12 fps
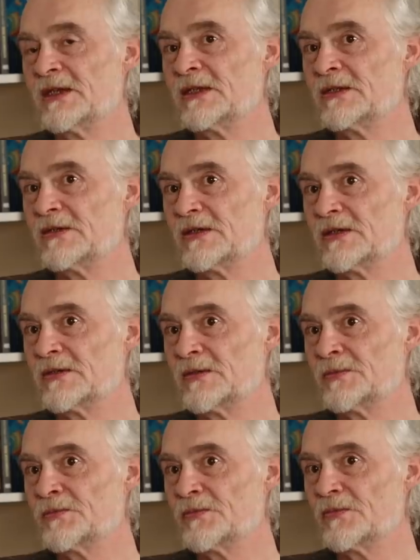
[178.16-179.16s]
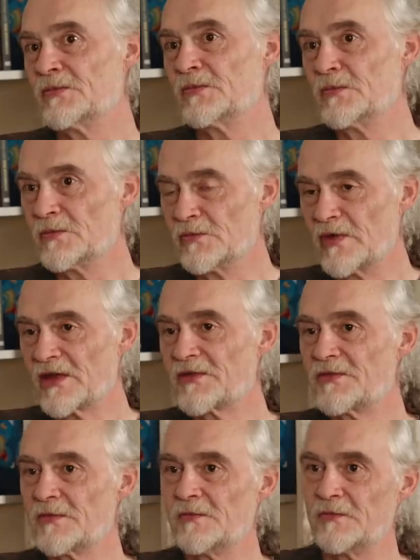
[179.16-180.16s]
denn ähm,
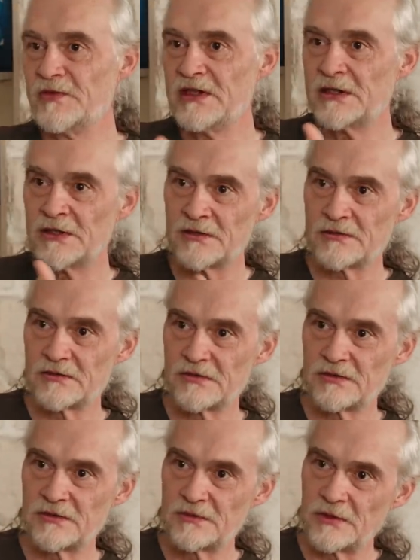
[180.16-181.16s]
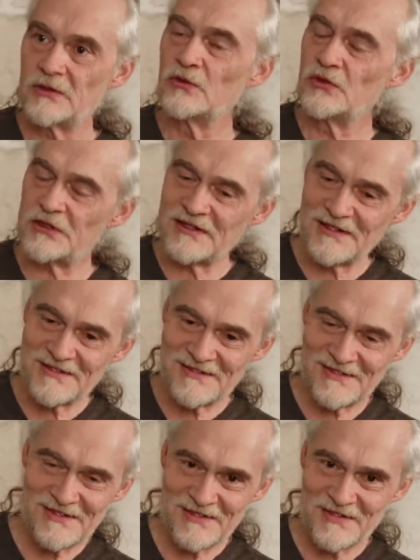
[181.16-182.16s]
was wir, gut,
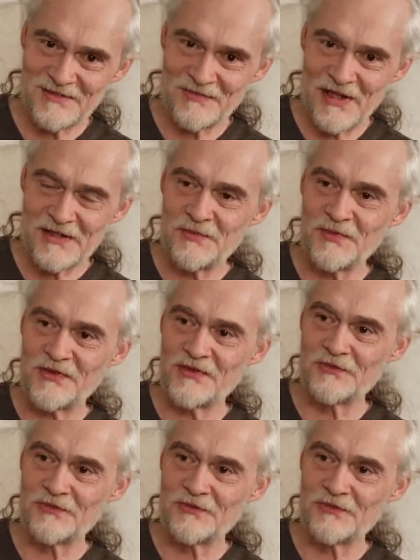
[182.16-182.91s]
das ist vielleicht ein